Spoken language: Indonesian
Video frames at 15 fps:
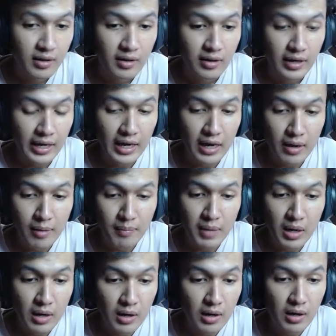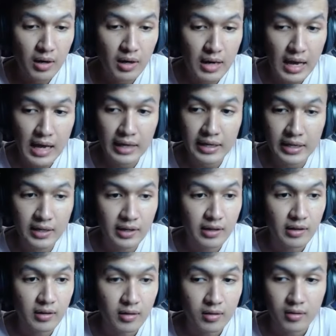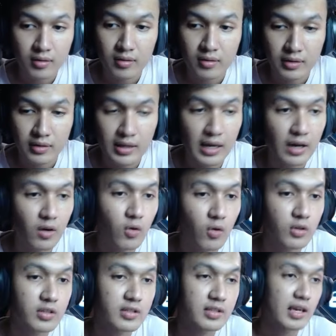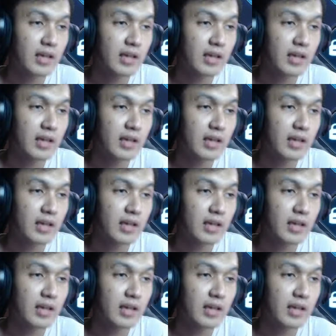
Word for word: eh sama angin ya ya kocak